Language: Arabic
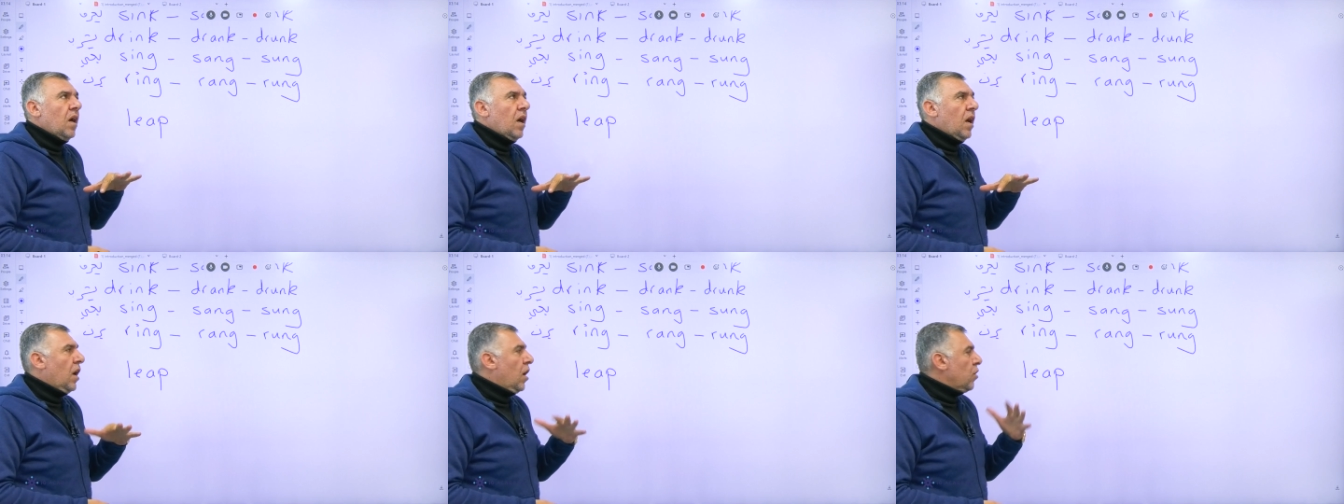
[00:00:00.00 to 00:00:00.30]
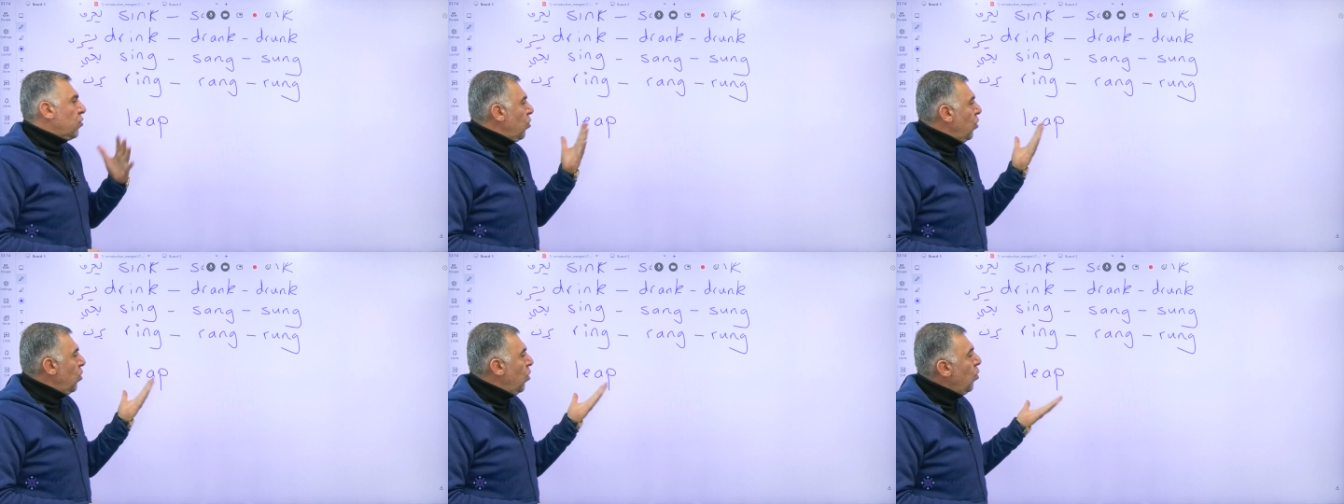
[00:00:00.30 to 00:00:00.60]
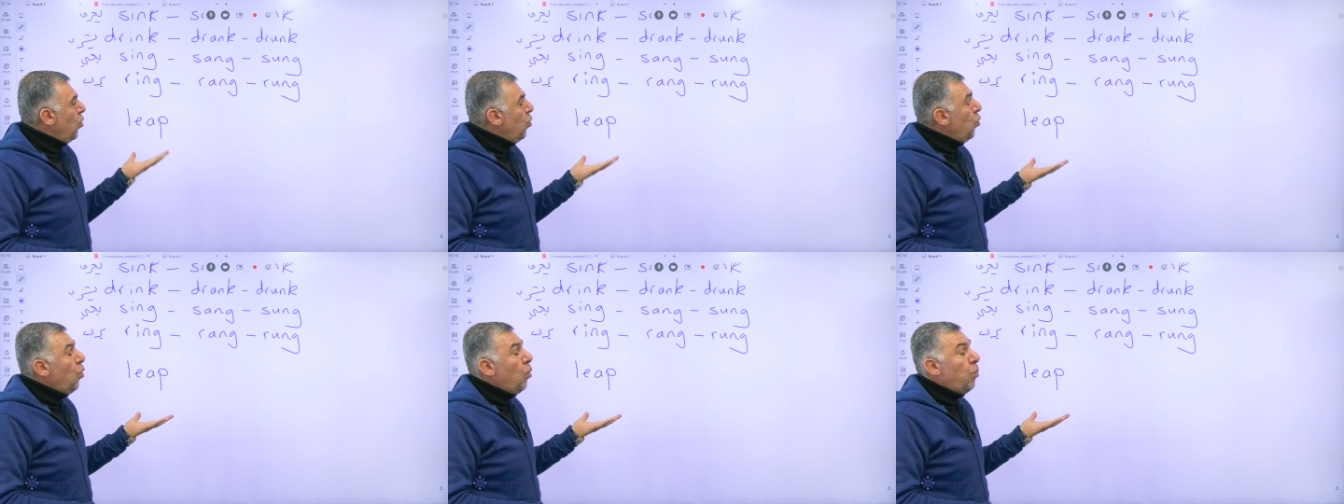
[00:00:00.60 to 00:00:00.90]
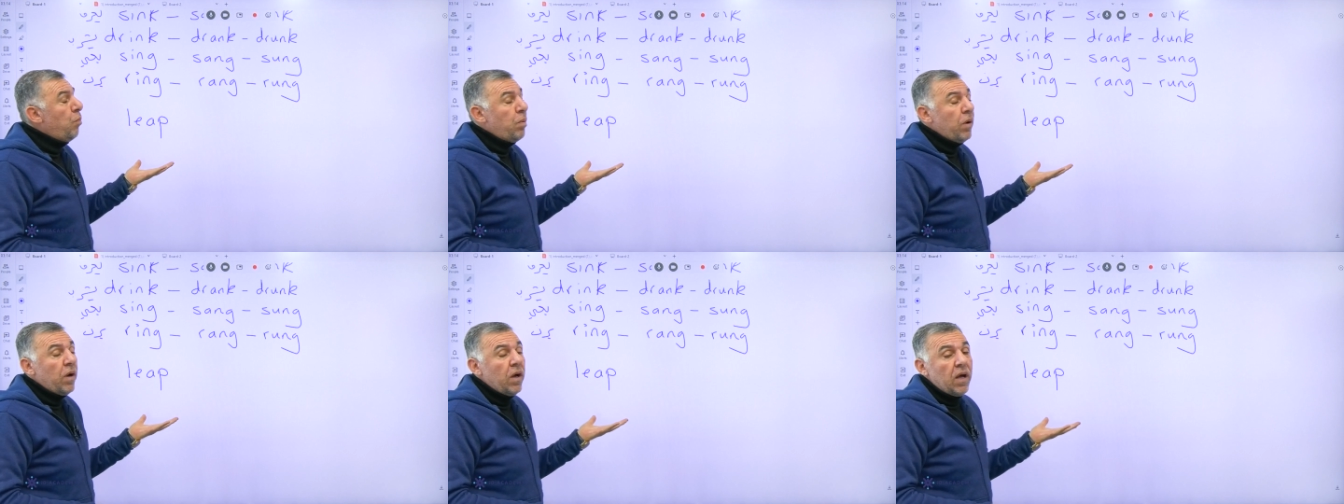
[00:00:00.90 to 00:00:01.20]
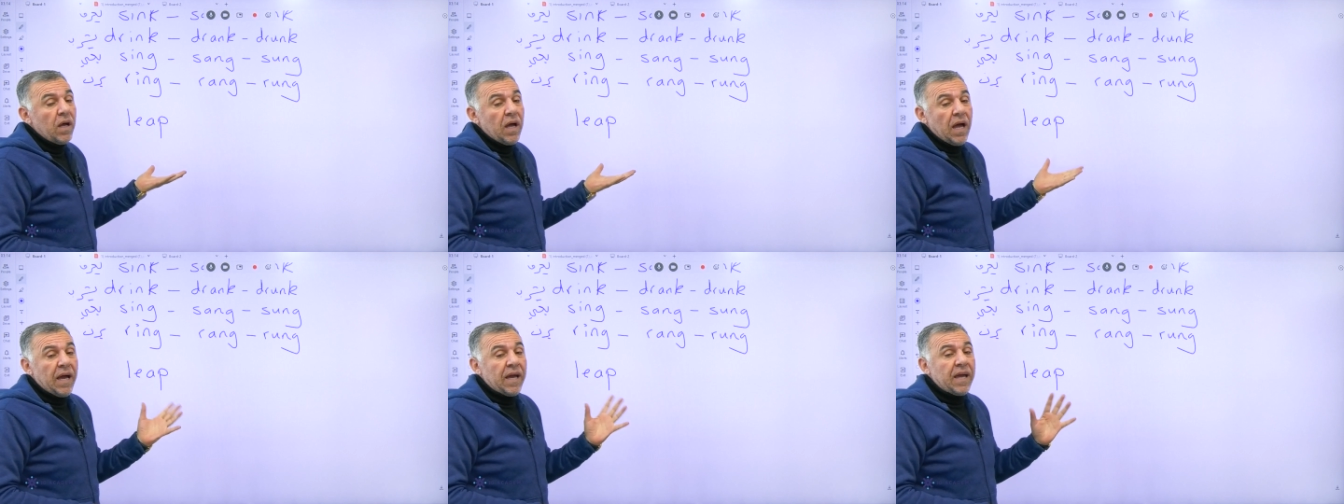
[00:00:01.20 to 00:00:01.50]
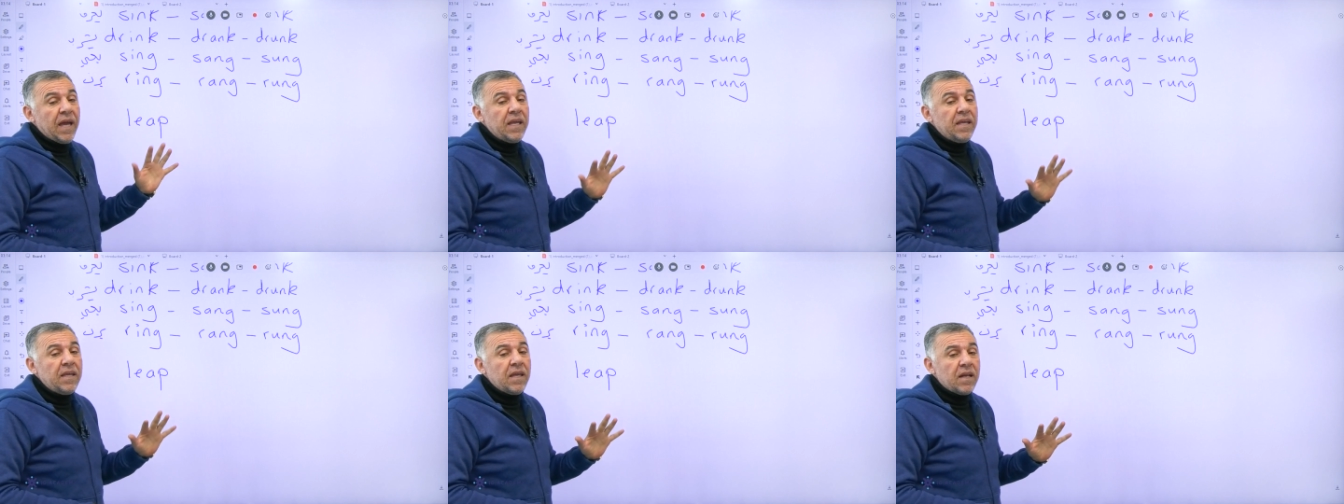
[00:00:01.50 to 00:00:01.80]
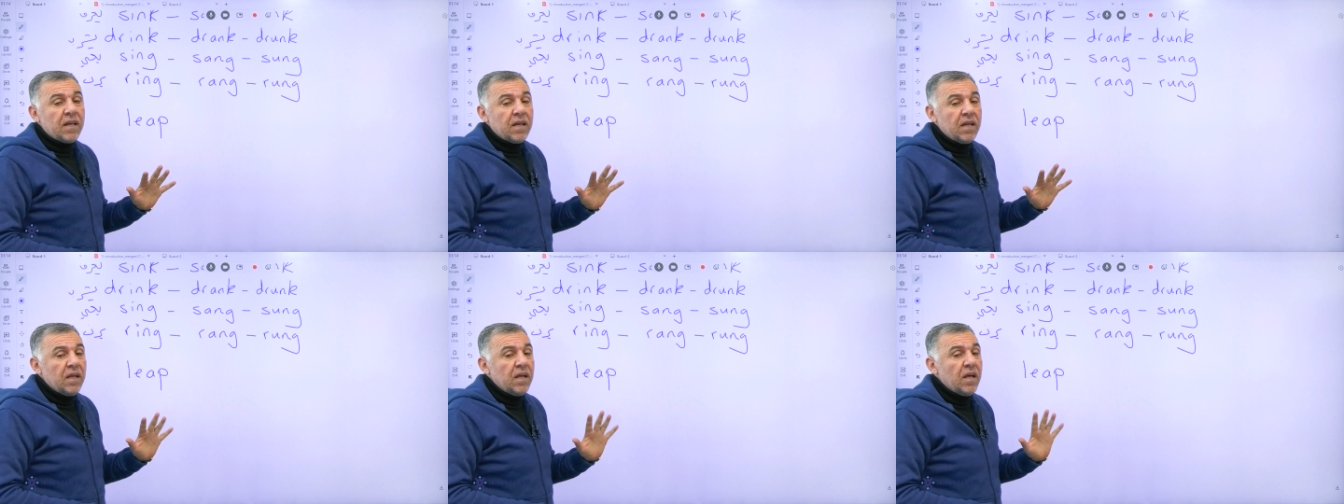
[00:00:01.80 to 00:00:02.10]
احط له لوب
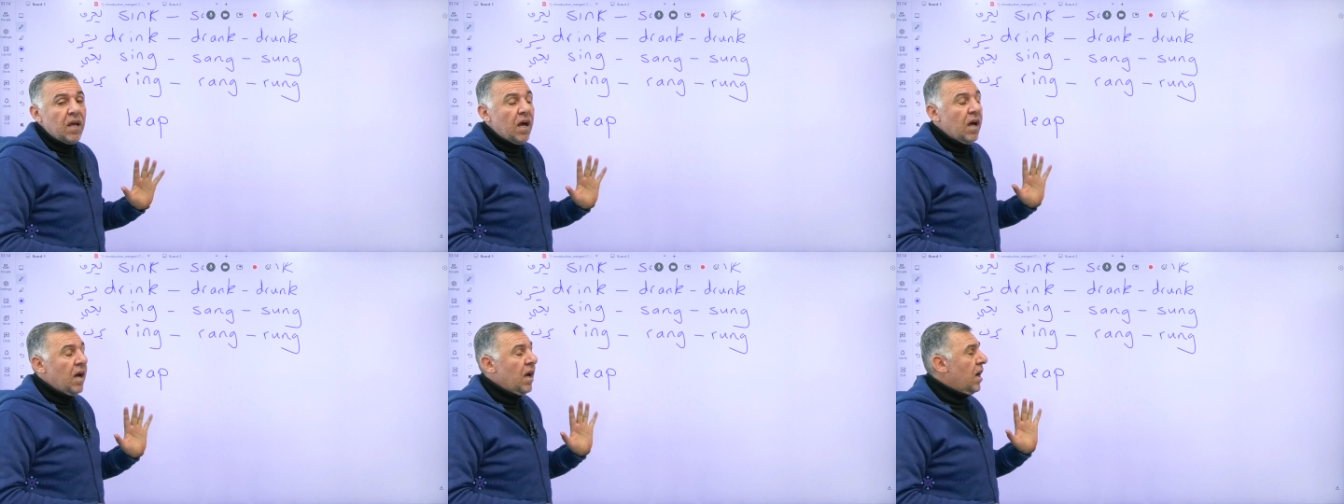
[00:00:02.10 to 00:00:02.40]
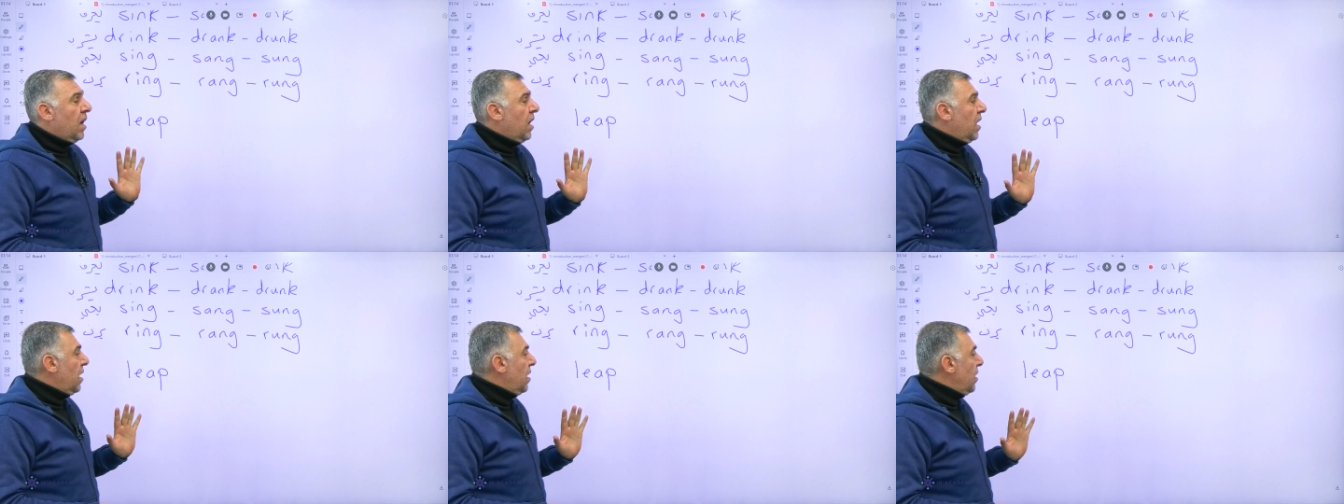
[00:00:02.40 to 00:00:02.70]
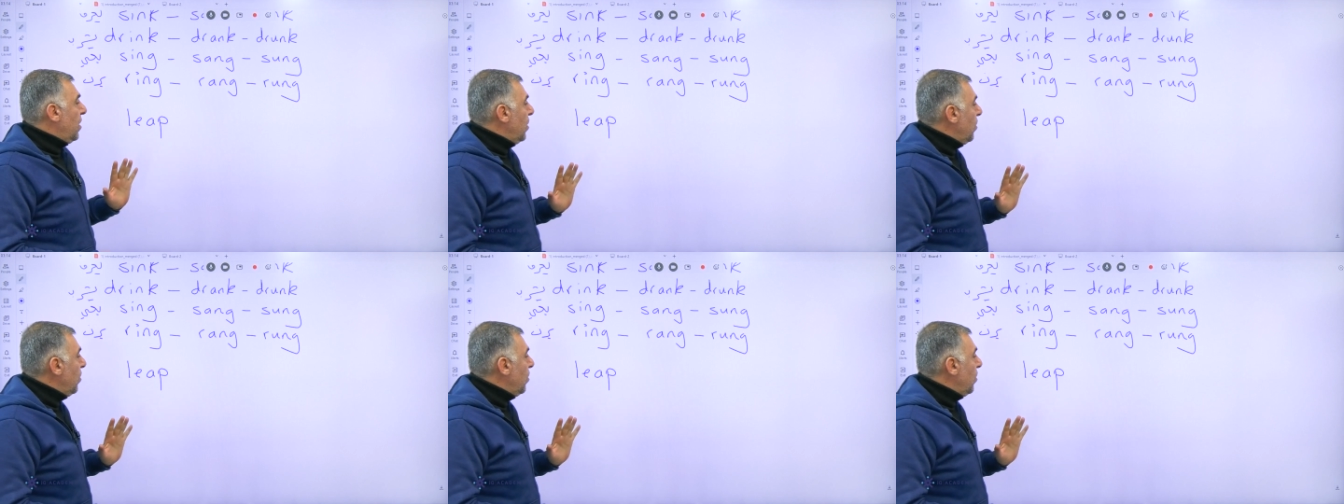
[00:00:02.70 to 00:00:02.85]
اغير اه